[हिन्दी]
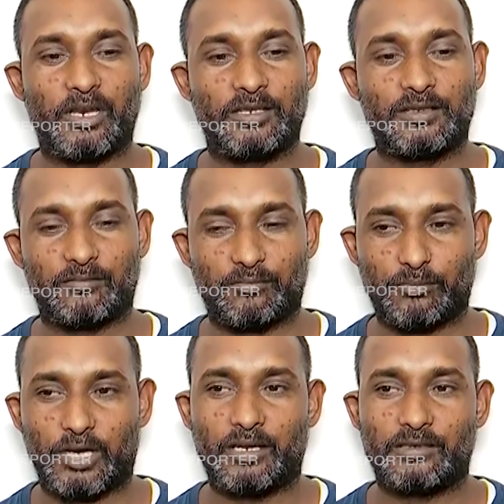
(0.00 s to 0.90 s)
मैंने
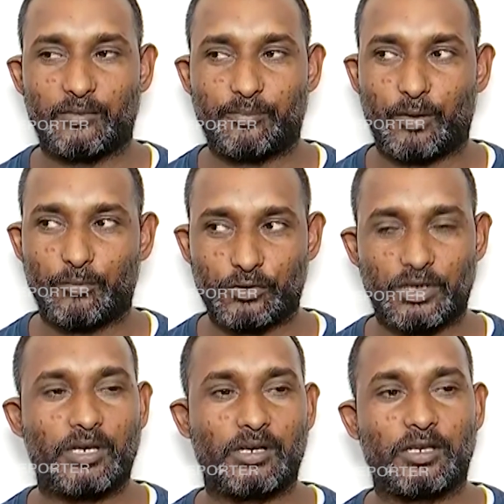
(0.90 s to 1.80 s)
मैं जब
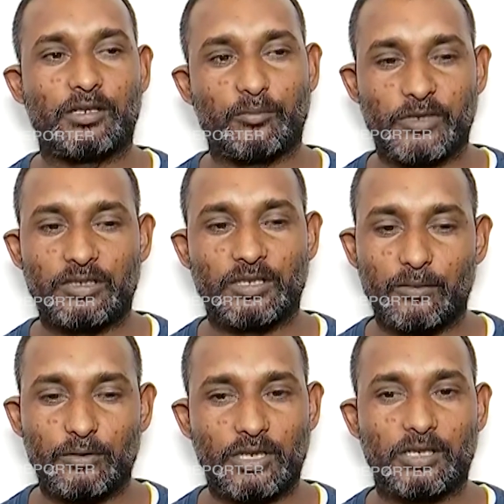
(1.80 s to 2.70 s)
प्रमोशन करता था मैं सीधा
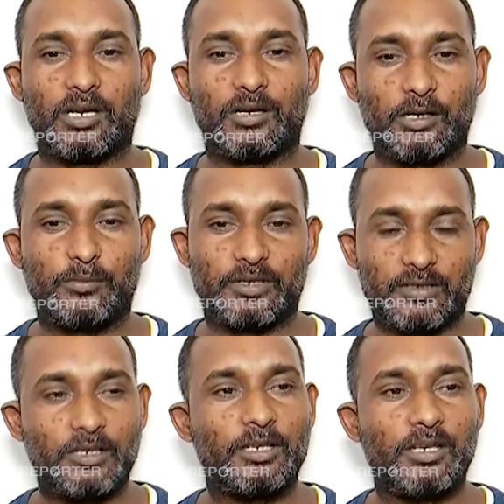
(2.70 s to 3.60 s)
बोलता था हंड्रेड
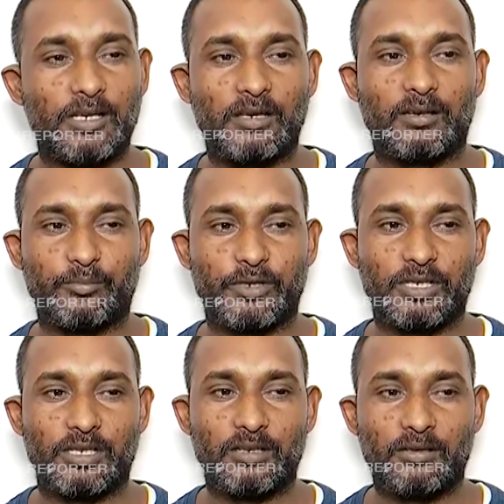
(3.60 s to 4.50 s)
परसेंट इनलीगल
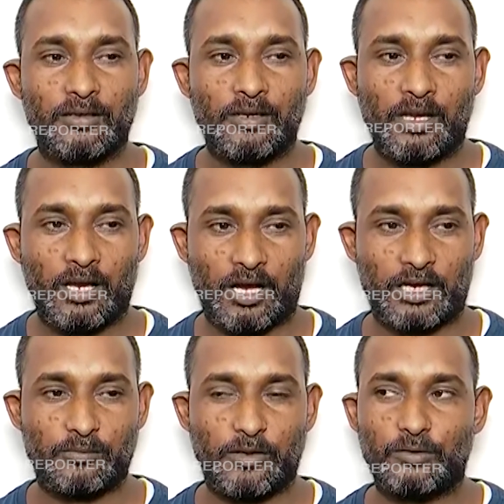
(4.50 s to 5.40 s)
कंपनी है
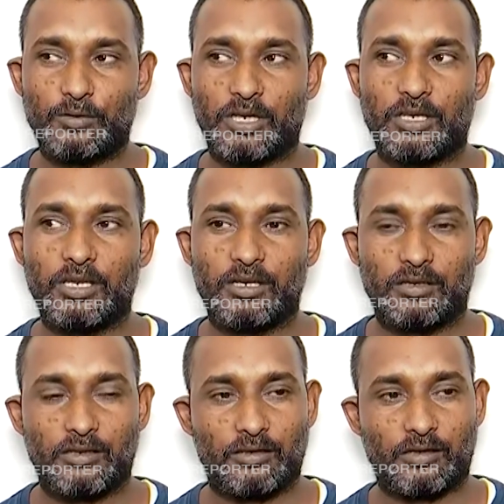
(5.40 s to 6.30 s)
आज बंद हो जाएगी
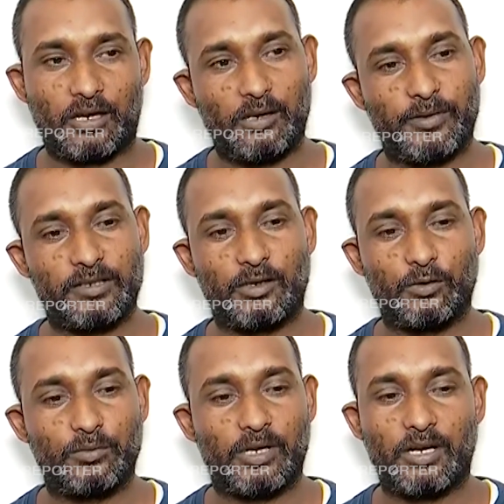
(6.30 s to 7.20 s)
कल पैसा
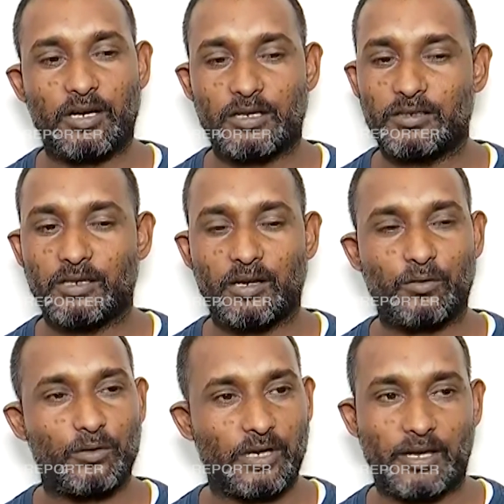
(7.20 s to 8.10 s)
डूब जाएगा किसी का
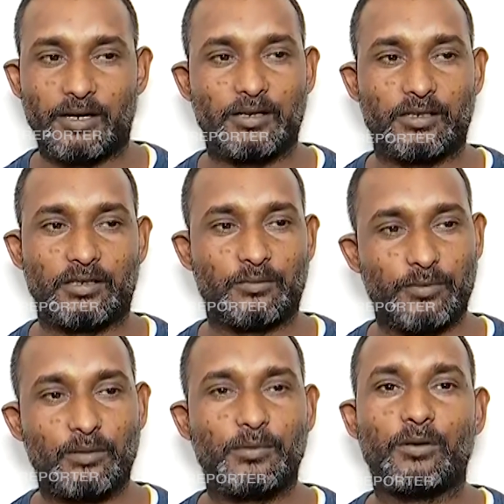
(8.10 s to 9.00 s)
कोई गारंटी नहीं है
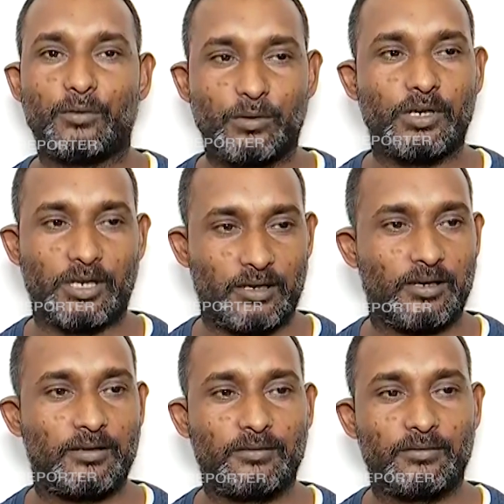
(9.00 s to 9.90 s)
फिर भी लोगों ने डाला